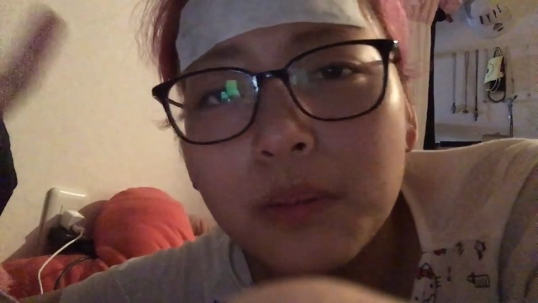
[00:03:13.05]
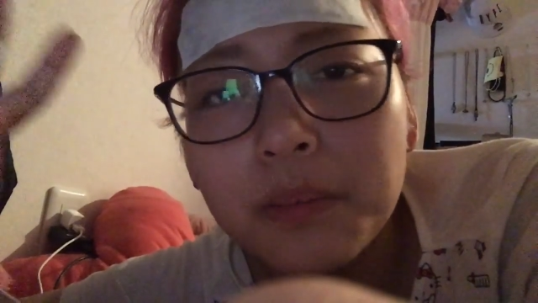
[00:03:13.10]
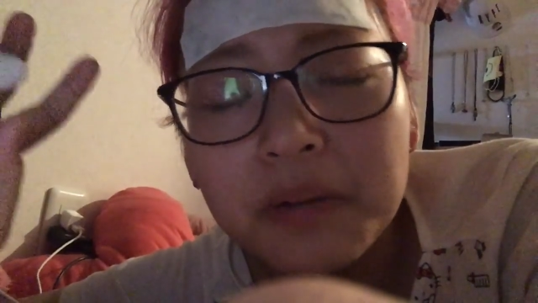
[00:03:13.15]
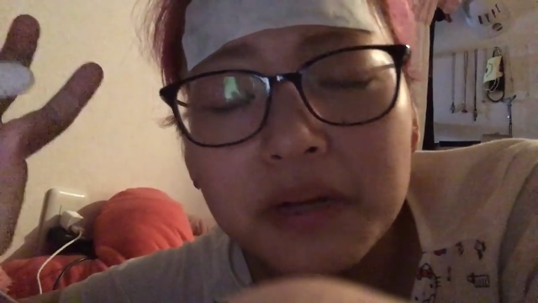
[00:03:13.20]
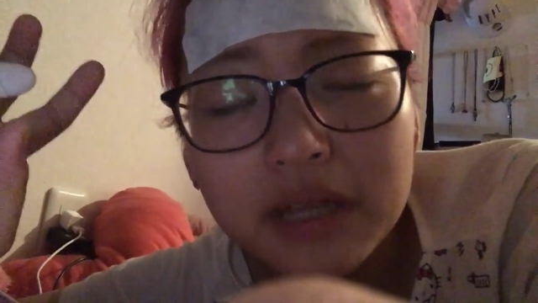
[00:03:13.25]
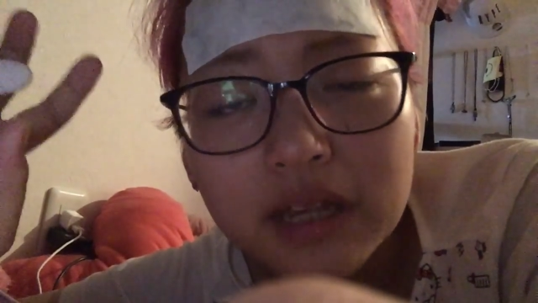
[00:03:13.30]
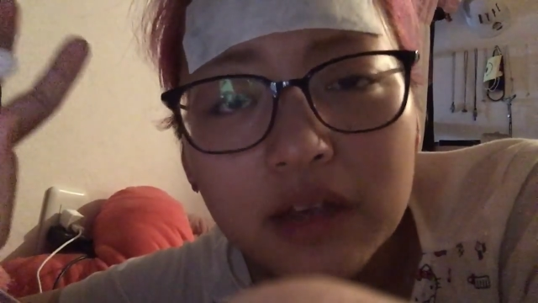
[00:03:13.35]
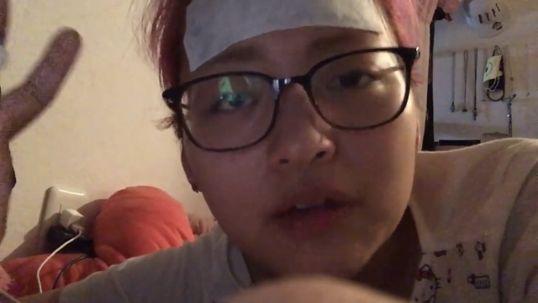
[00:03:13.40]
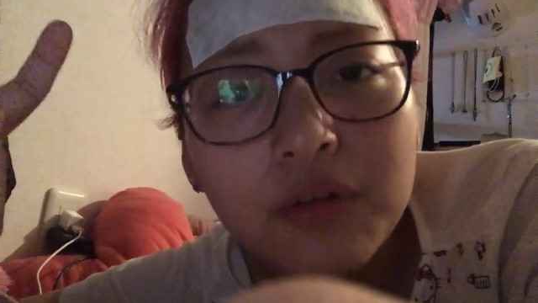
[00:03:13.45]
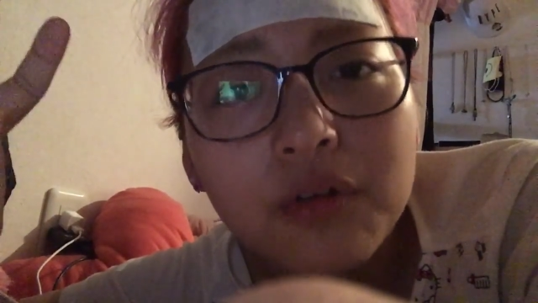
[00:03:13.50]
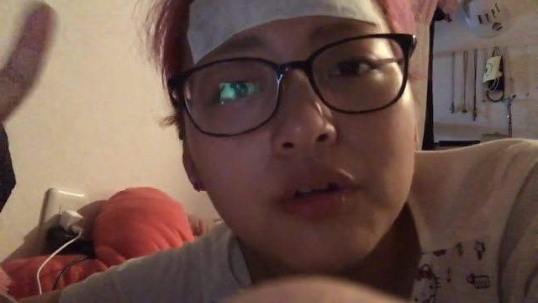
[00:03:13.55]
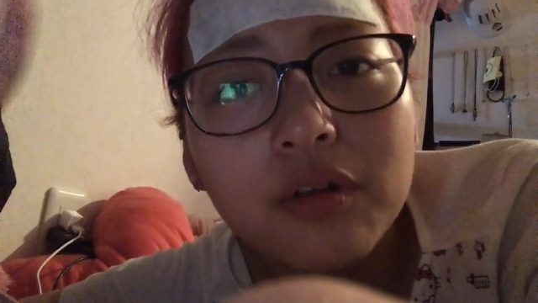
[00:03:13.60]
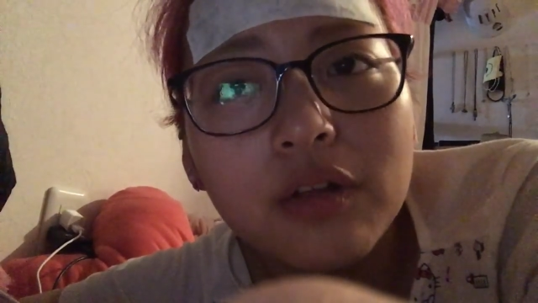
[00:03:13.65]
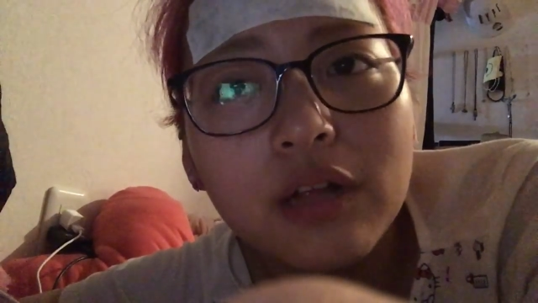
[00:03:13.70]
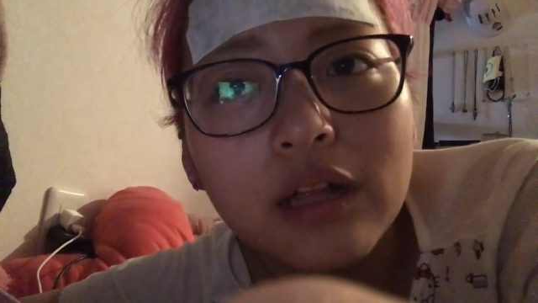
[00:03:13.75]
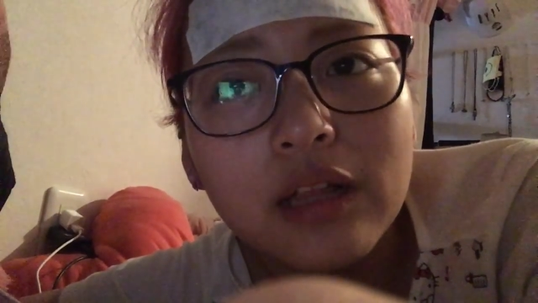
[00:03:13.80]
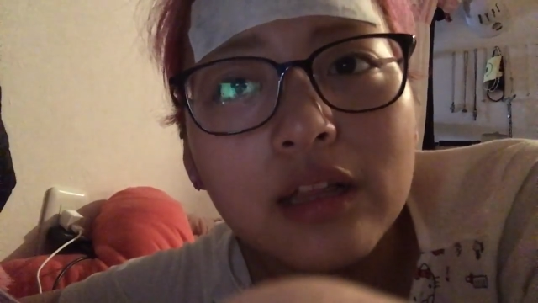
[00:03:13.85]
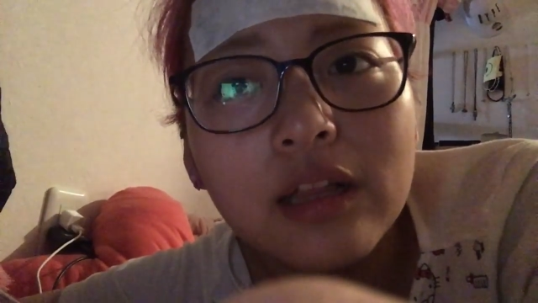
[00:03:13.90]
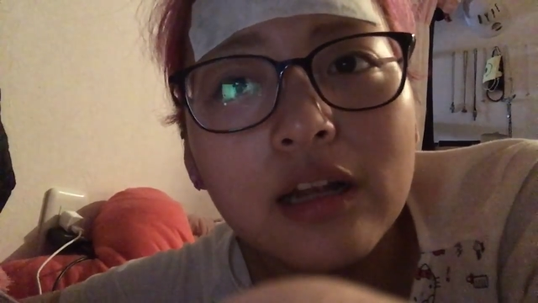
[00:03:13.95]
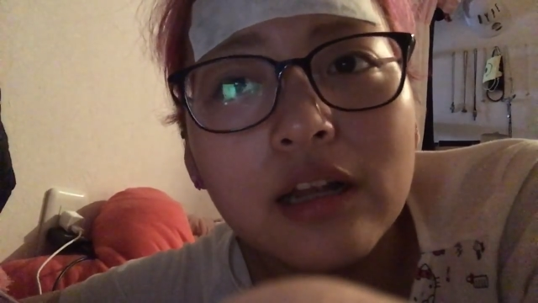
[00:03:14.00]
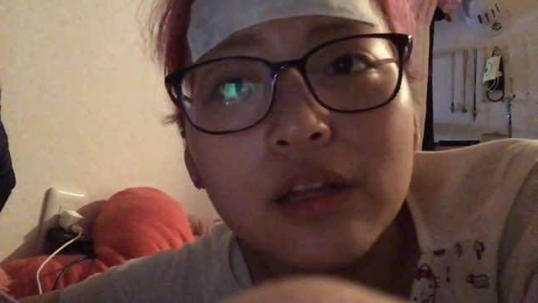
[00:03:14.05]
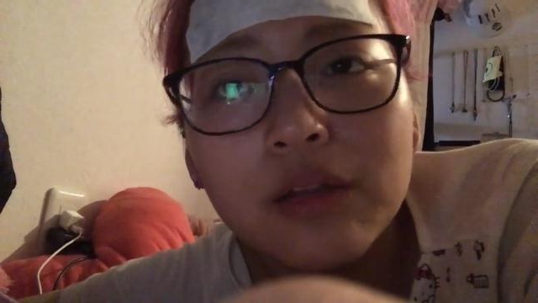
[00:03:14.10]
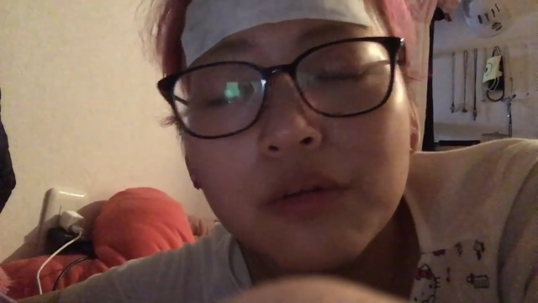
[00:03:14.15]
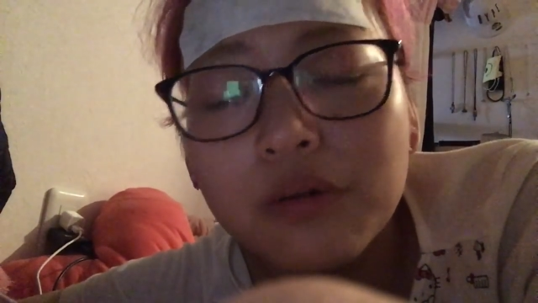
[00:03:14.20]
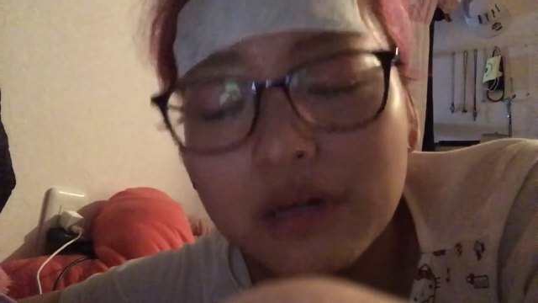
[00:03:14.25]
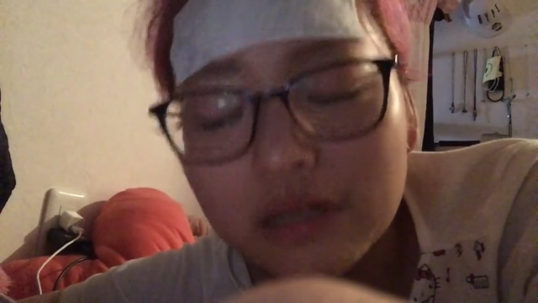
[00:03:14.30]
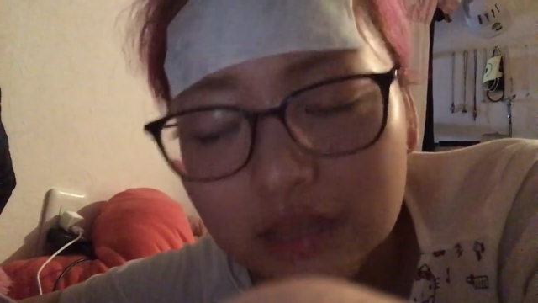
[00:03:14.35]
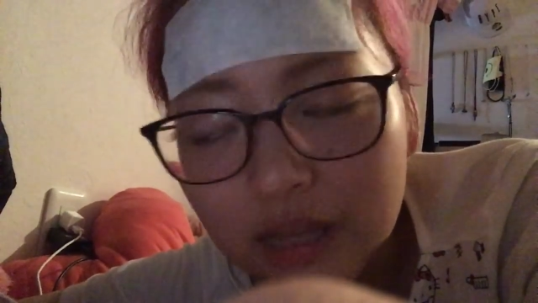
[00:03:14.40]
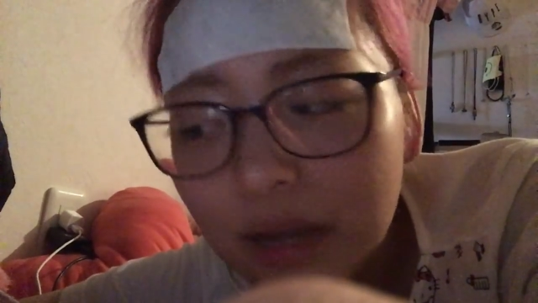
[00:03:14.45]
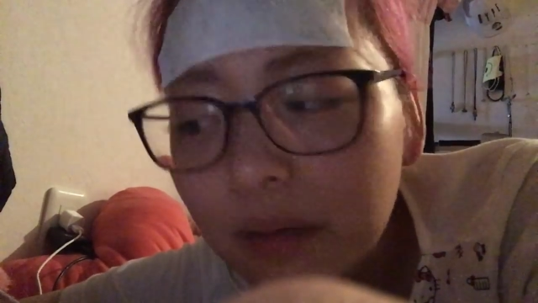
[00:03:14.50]
まあ、インフルだったりと
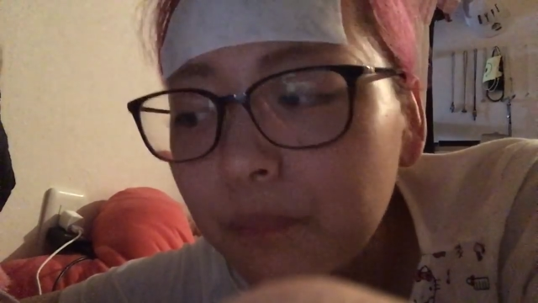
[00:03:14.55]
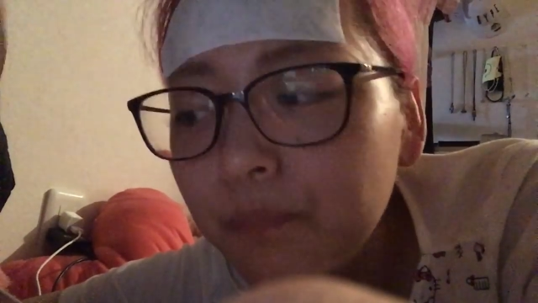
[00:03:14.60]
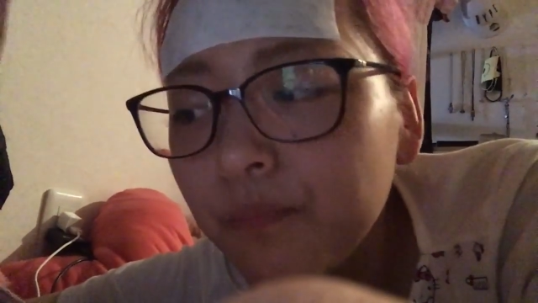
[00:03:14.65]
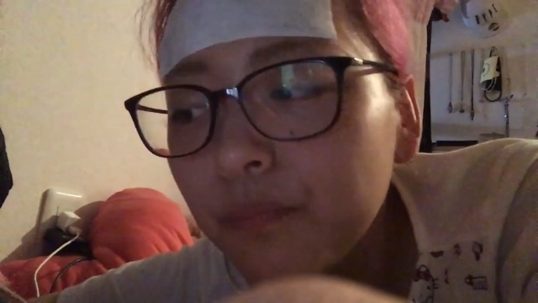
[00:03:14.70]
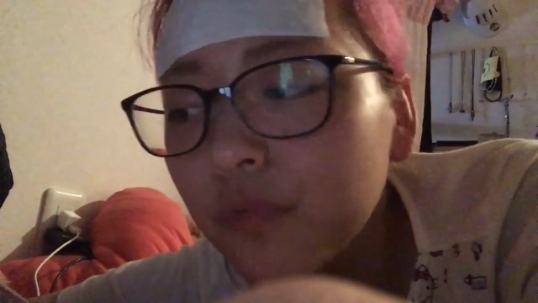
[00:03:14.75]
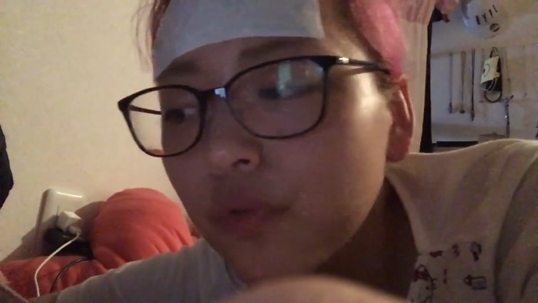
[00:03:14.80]
かね、